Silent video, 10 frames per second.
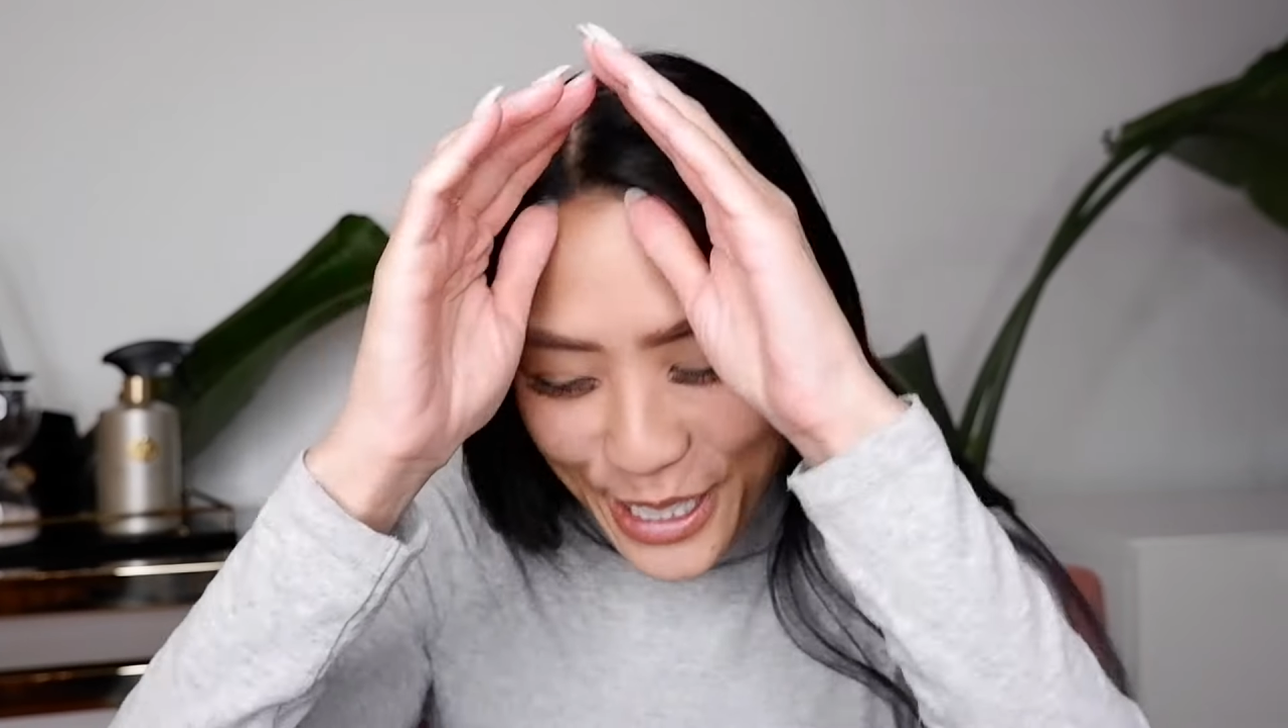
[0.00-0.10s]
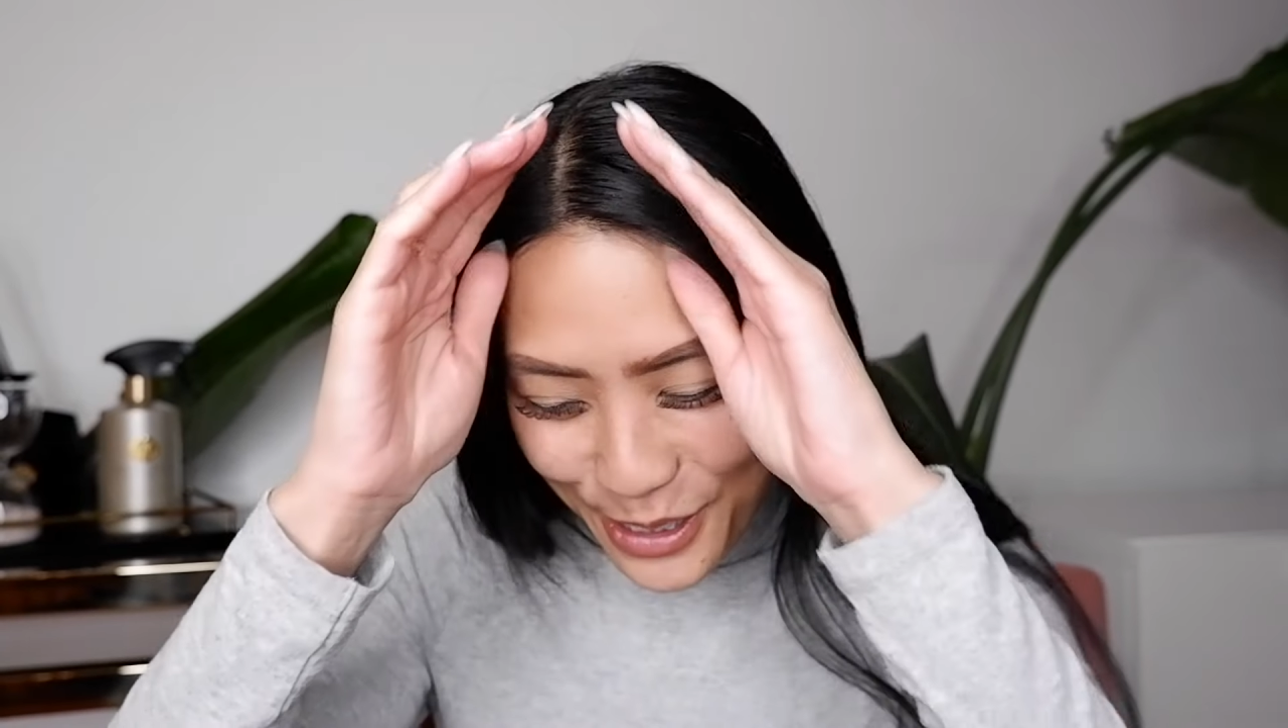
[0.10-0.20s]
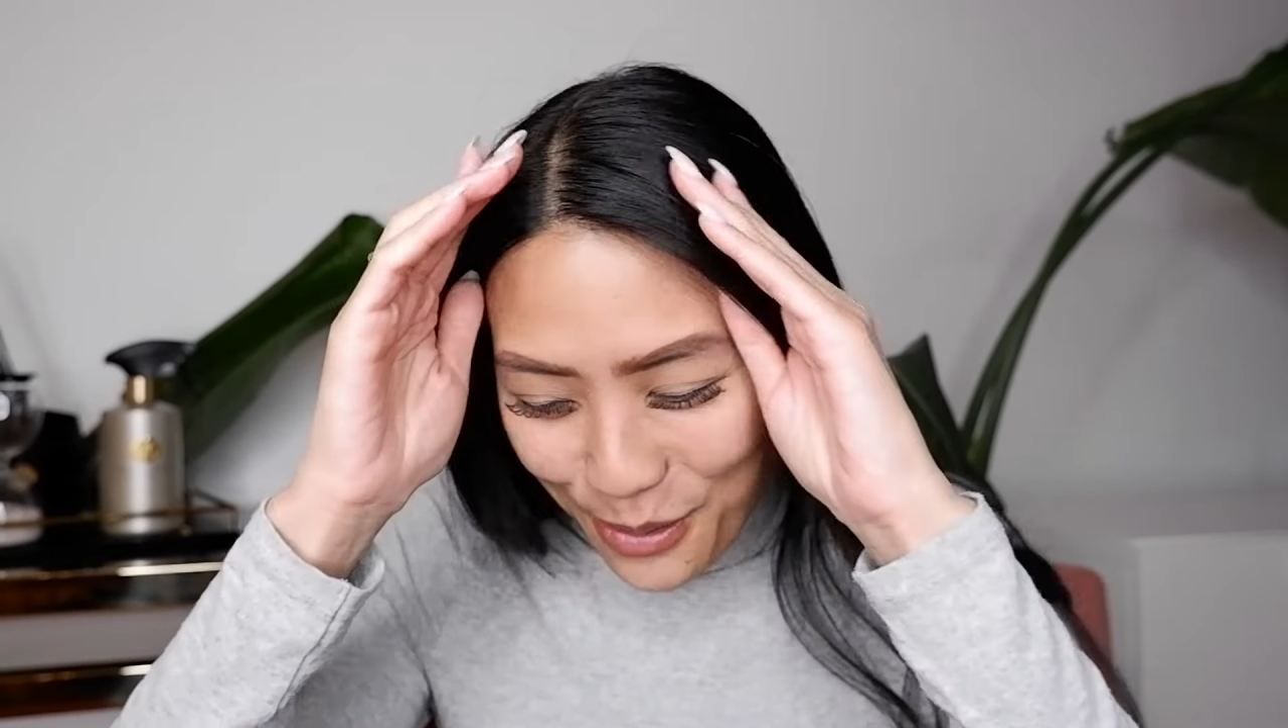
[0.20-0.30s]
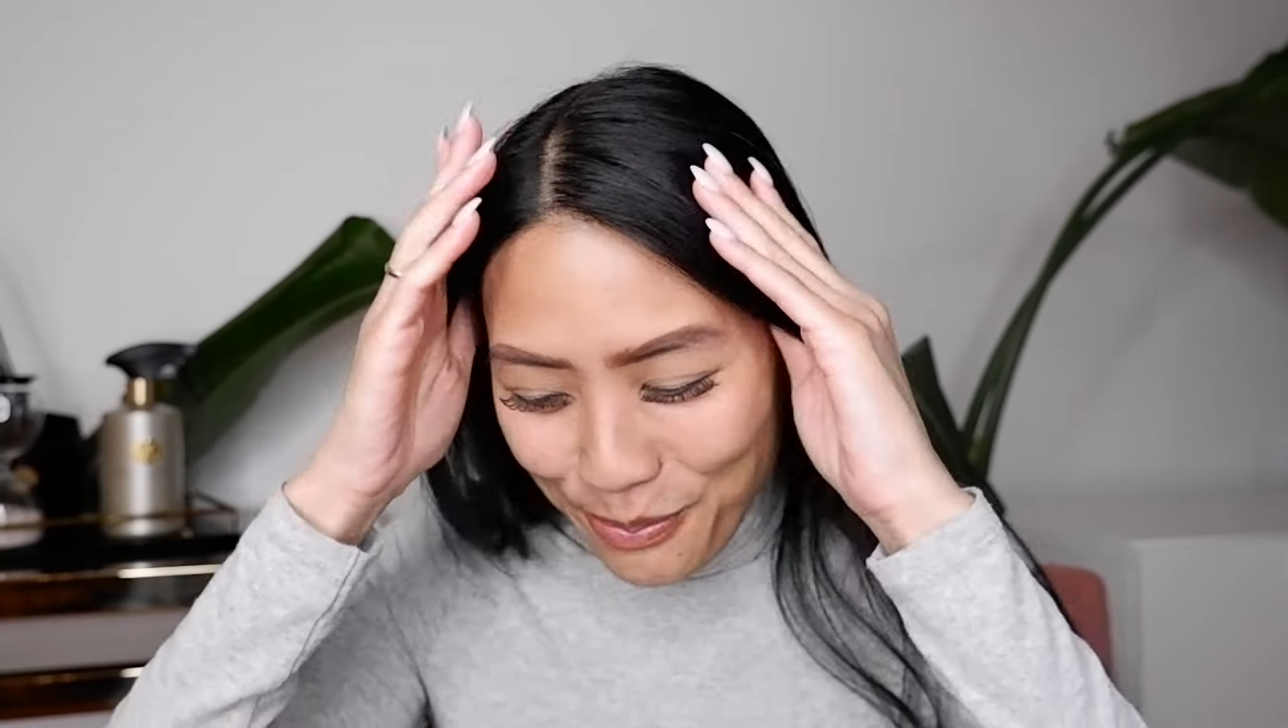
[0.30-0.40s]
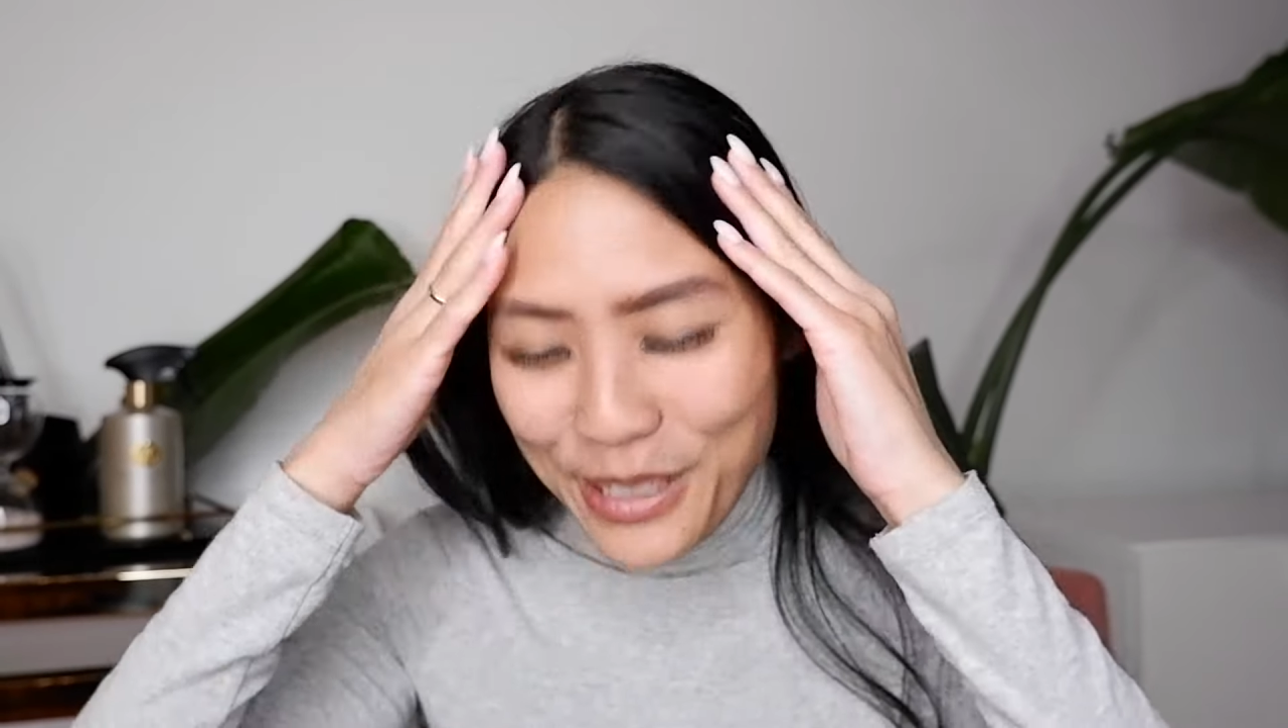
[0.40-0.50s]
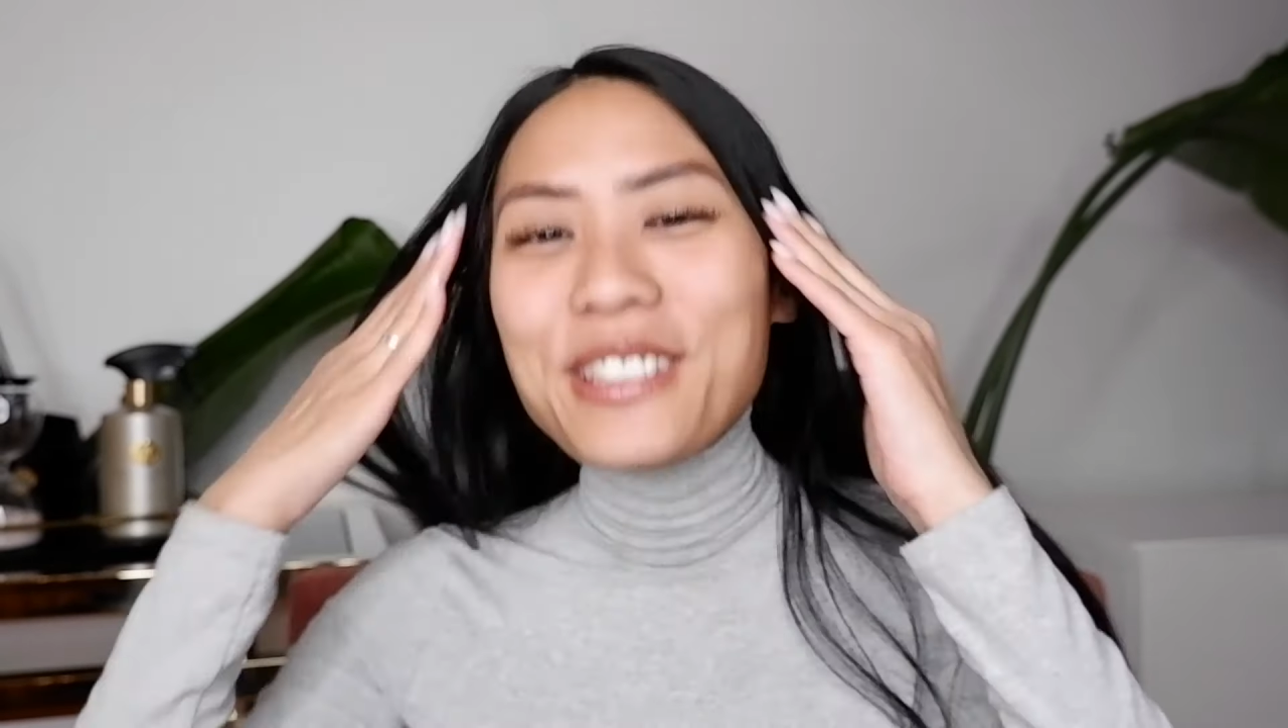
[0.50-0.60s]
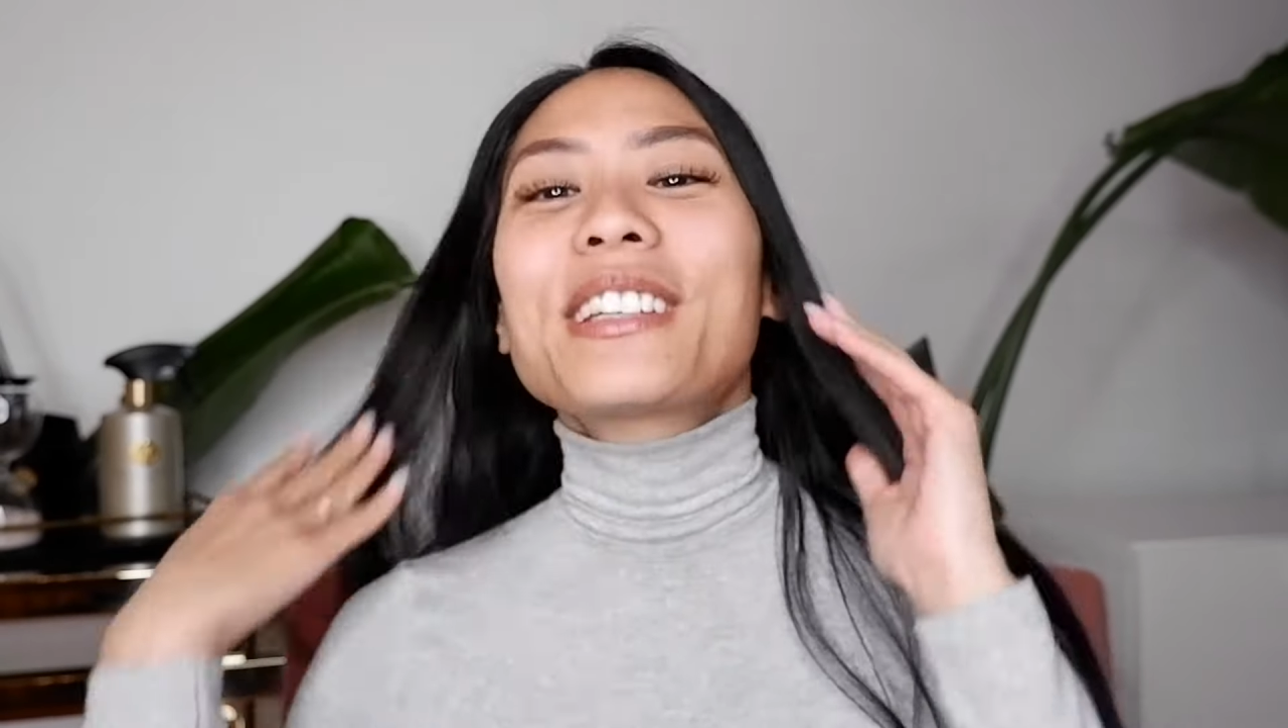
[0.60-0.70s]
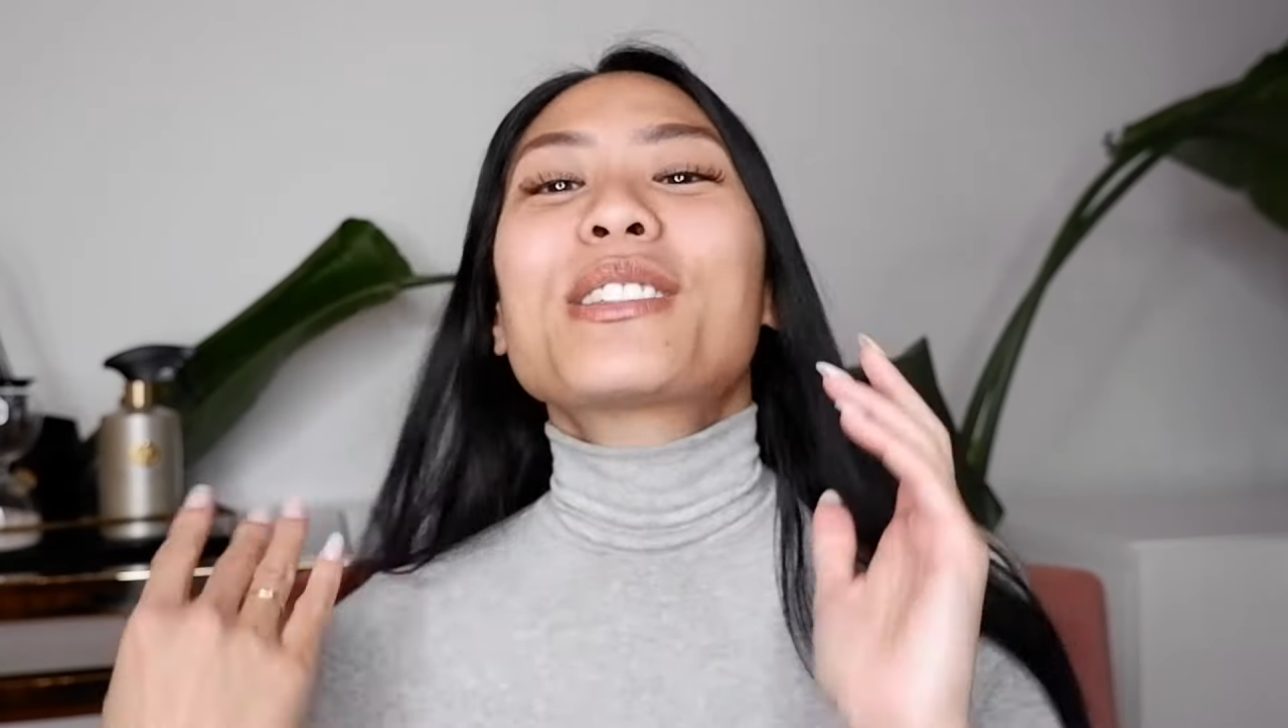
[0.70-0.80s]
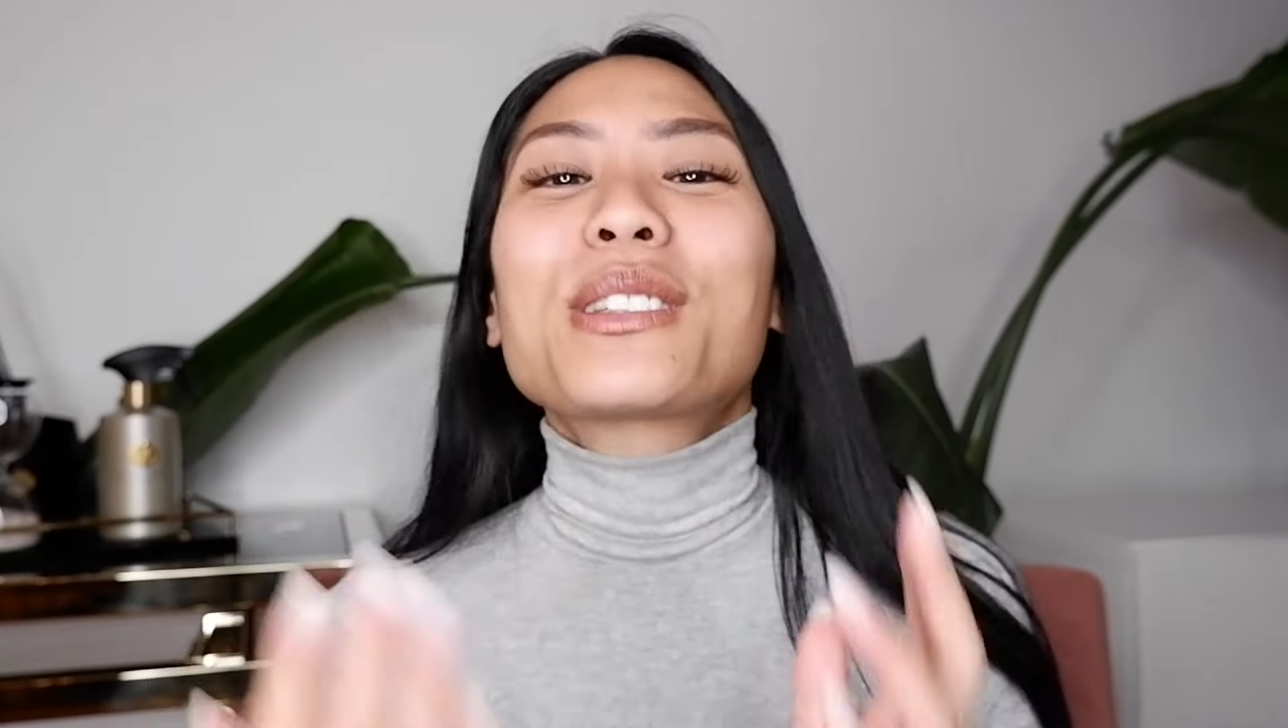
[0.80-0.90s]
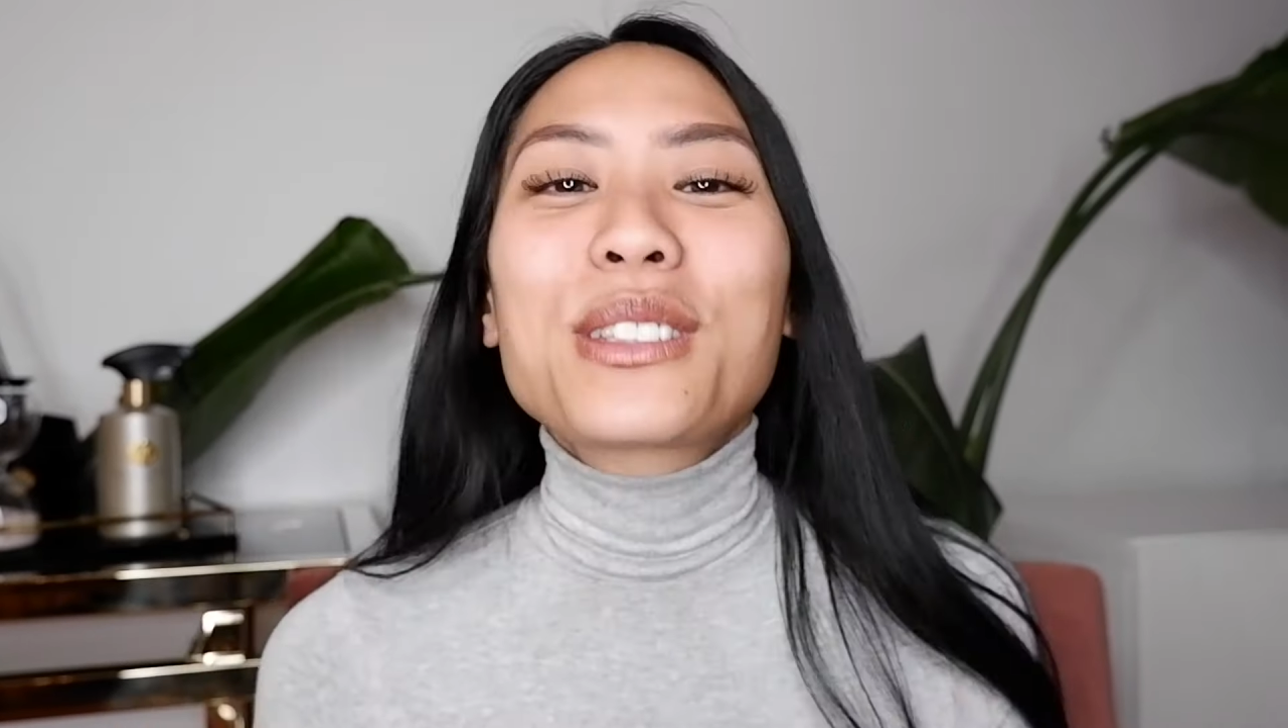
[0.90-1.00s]
so ein
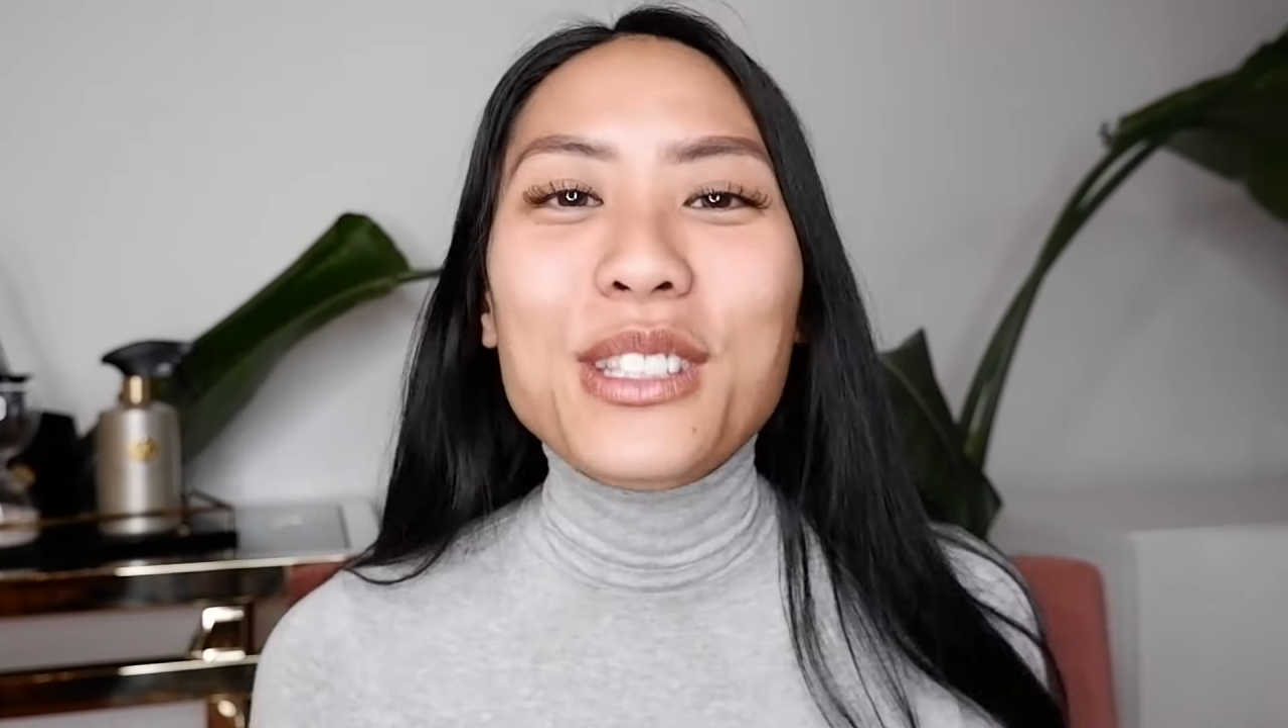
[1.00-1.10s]
bisschen